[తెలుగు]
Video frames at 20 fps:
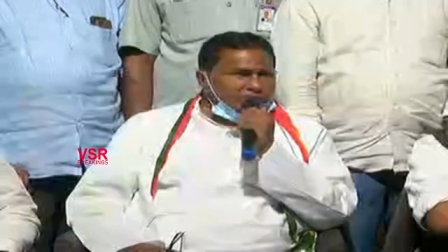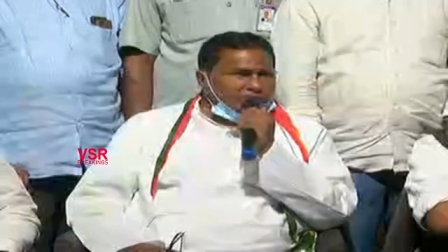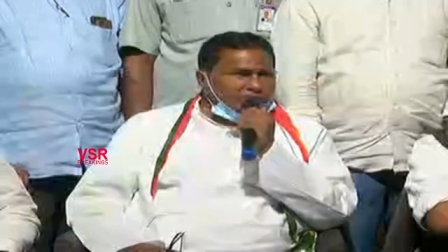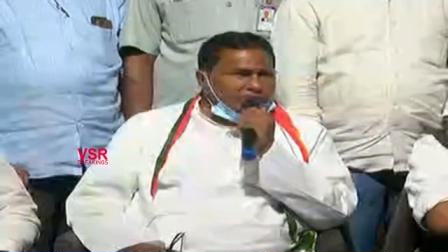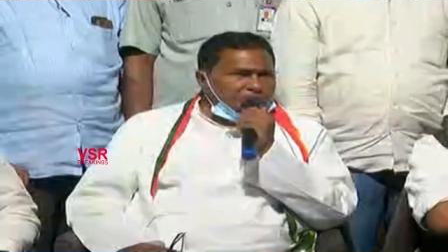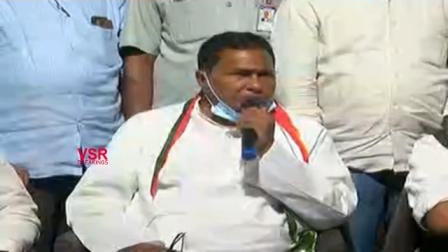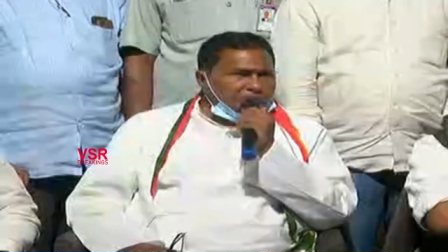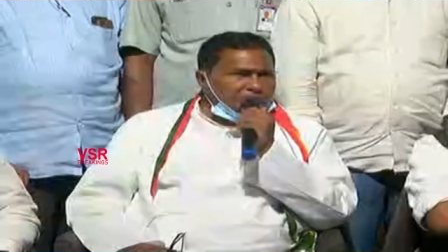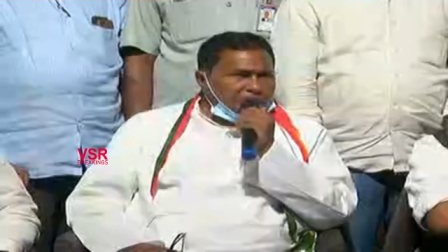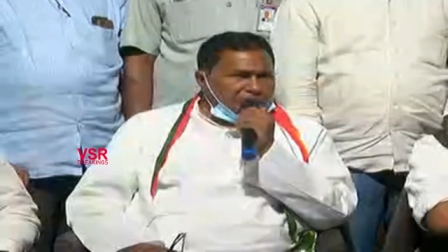
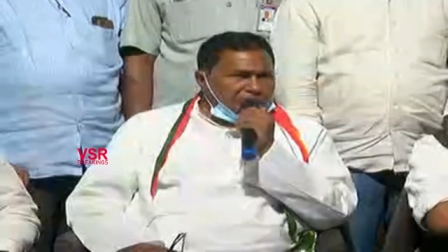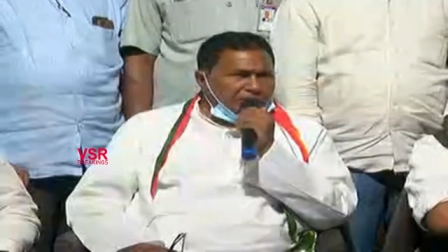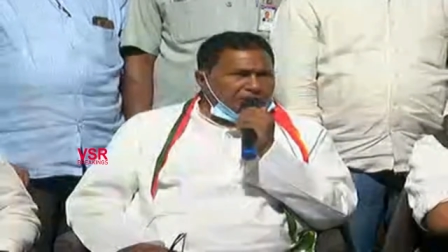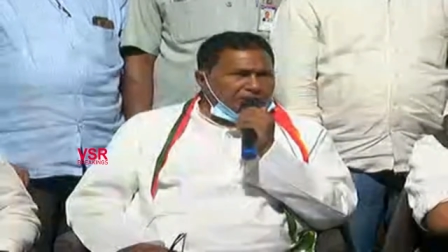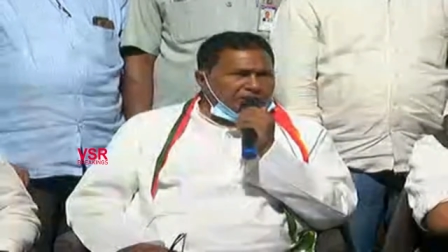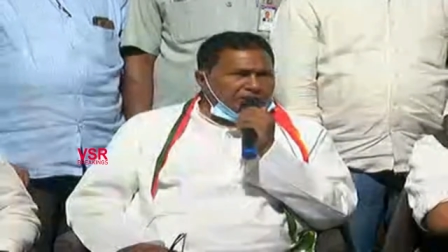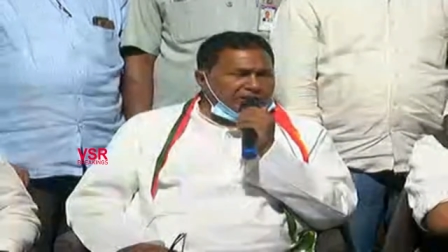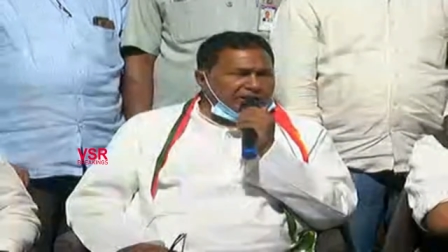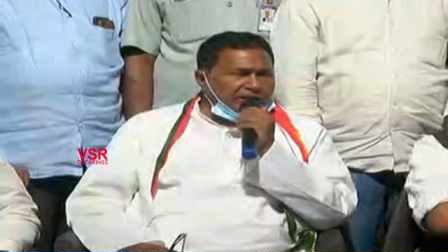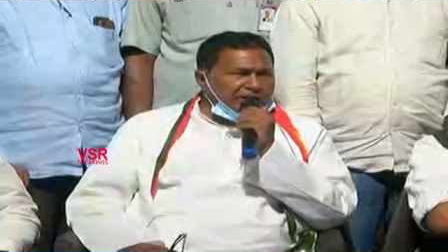యొక్క
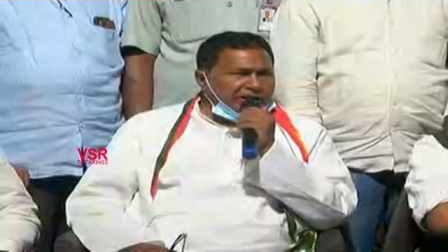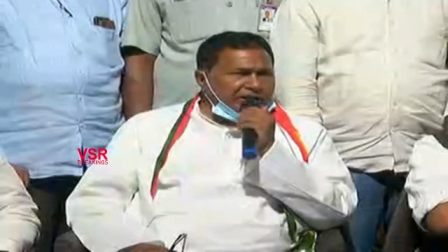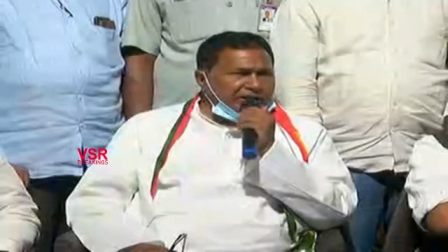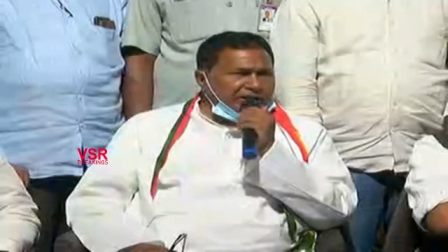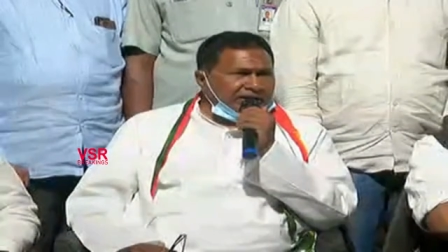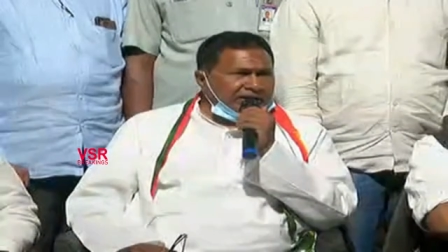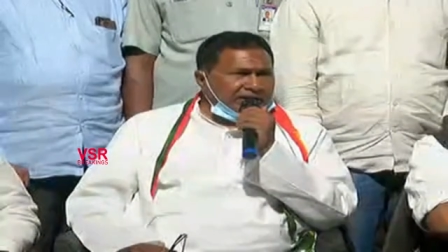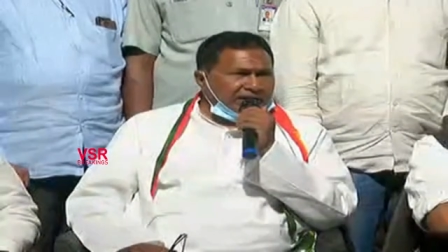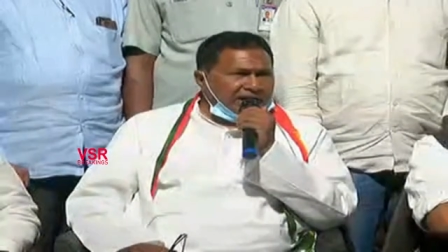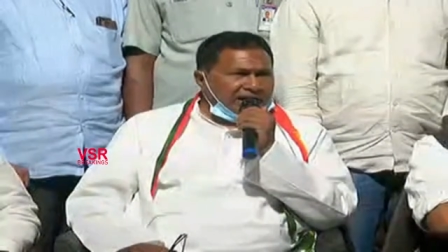ప్రభావాన్ని
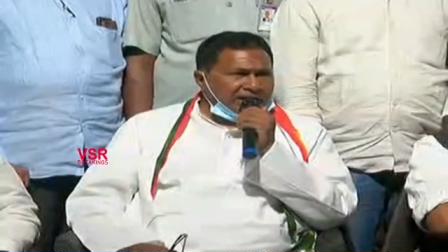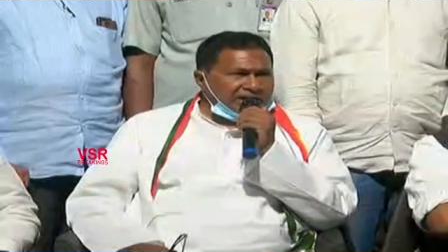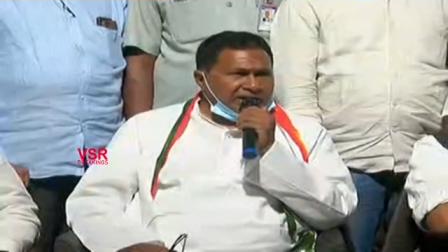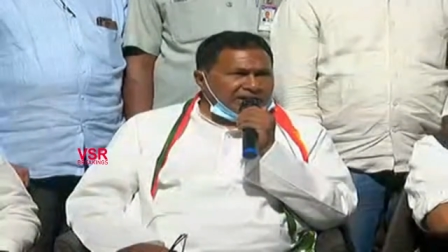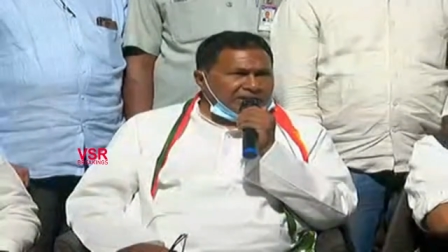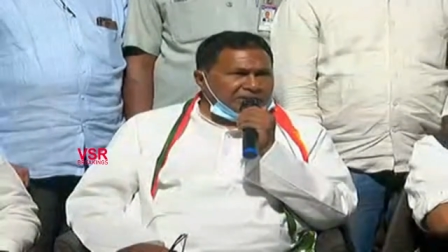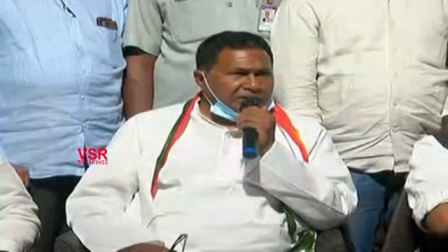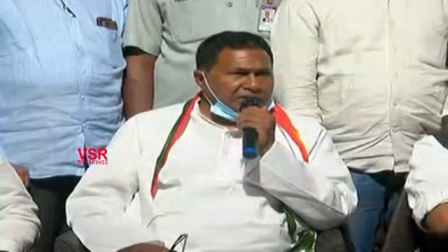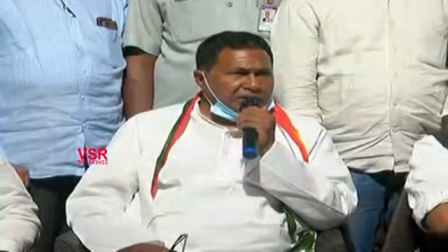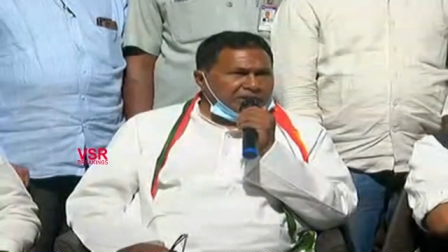
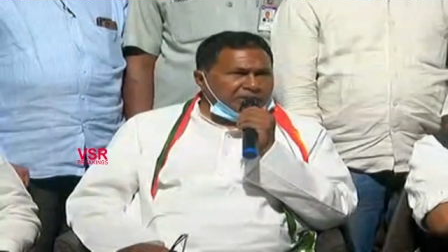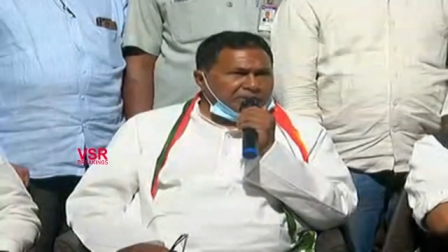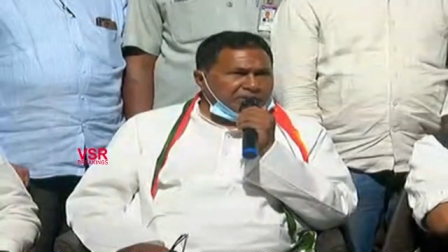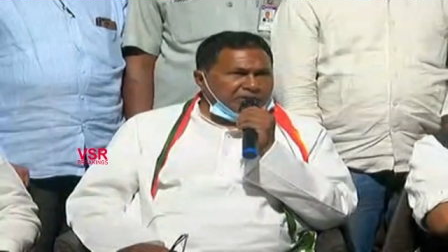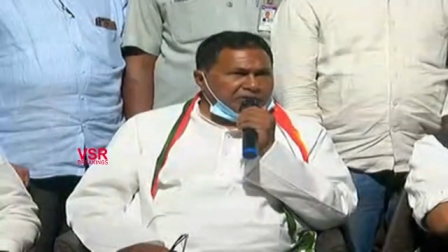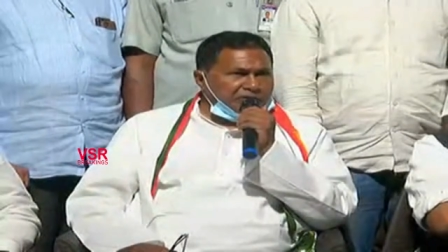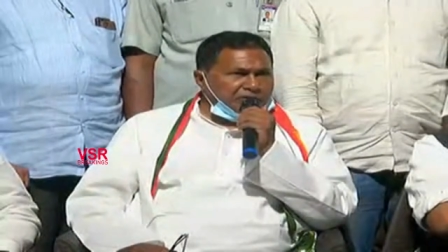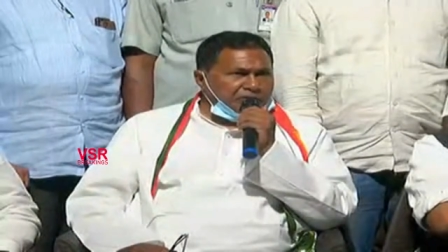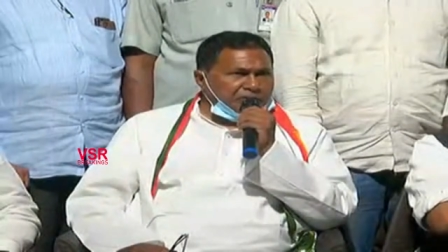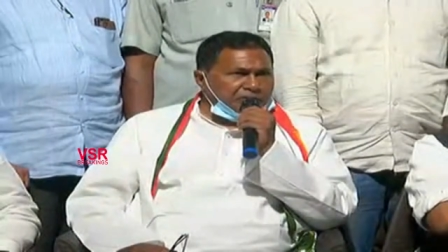రాష్ట్రం మీద
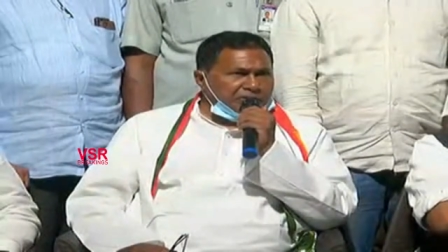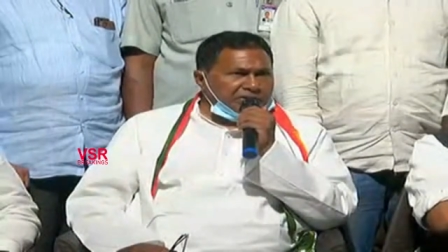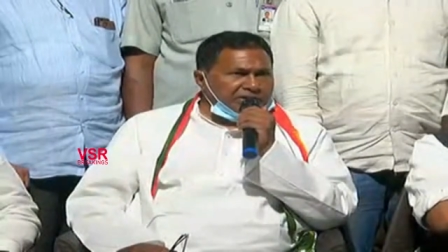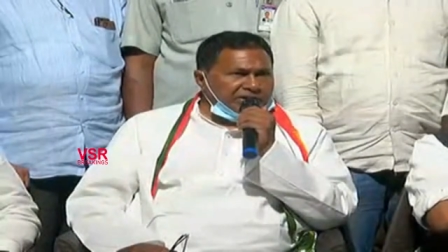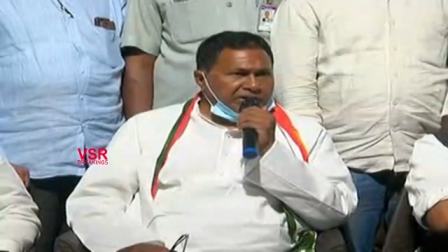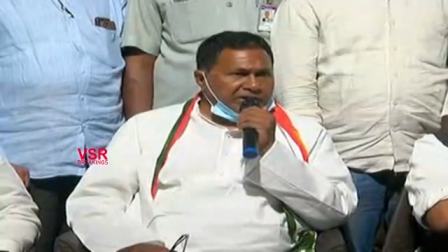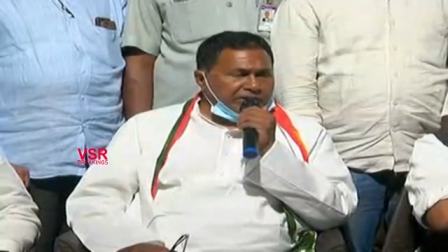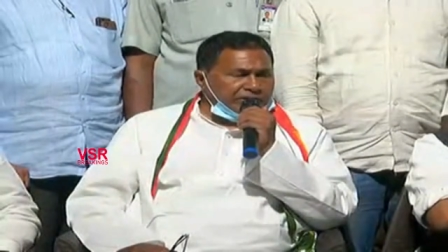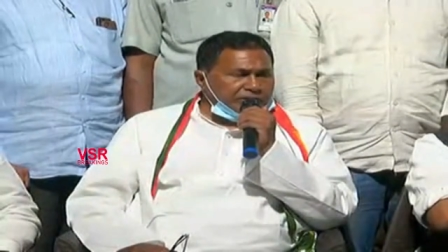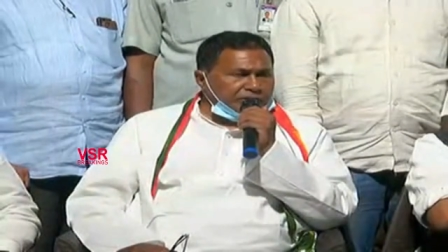
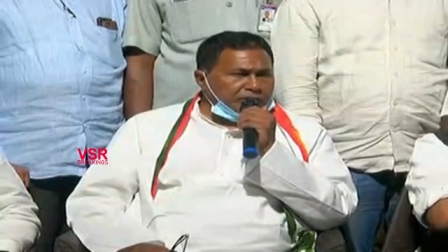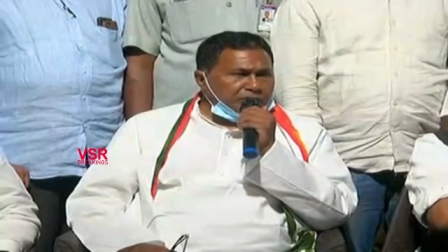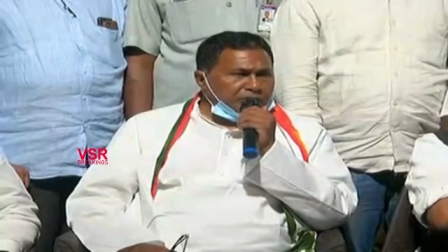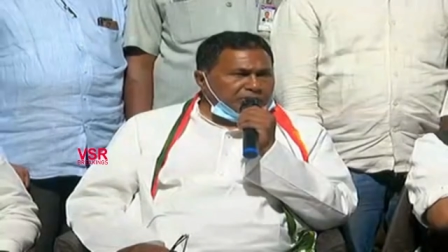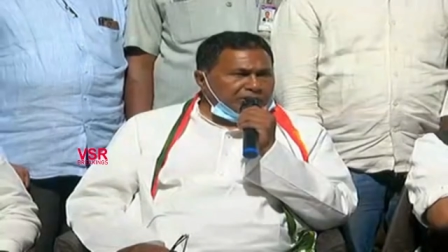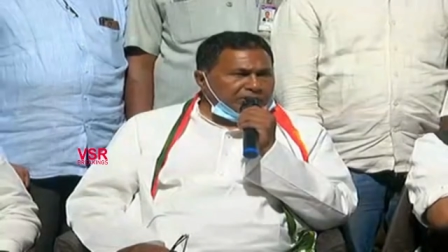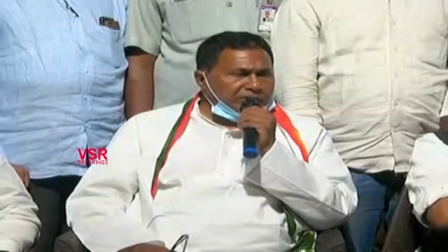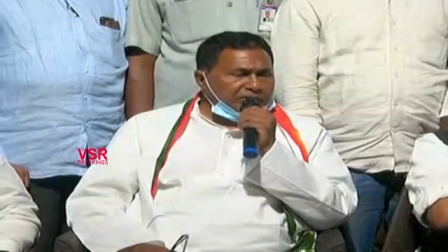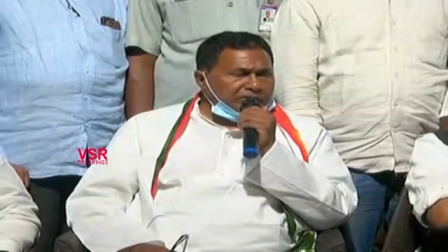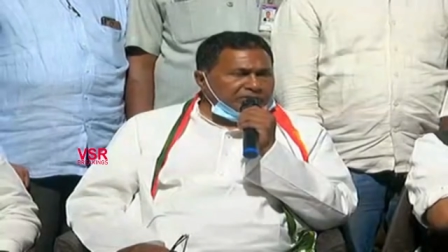ప్రవహింపజేయటంతో
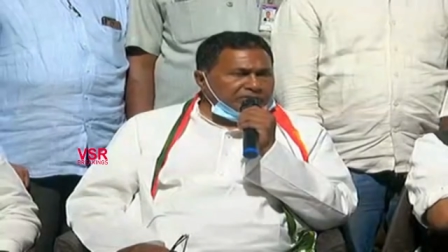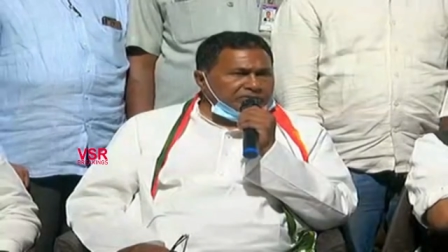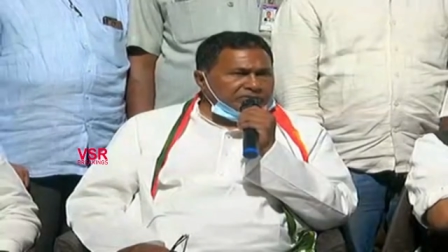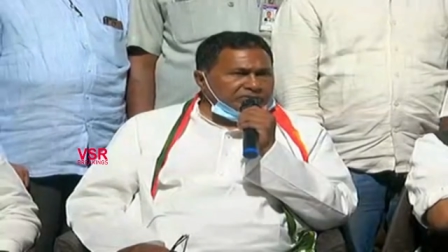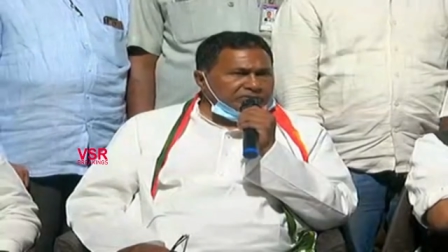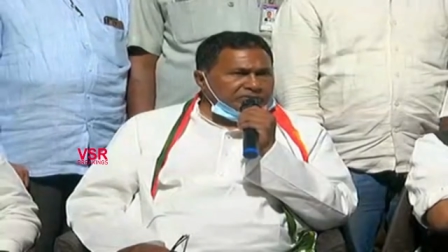పాటు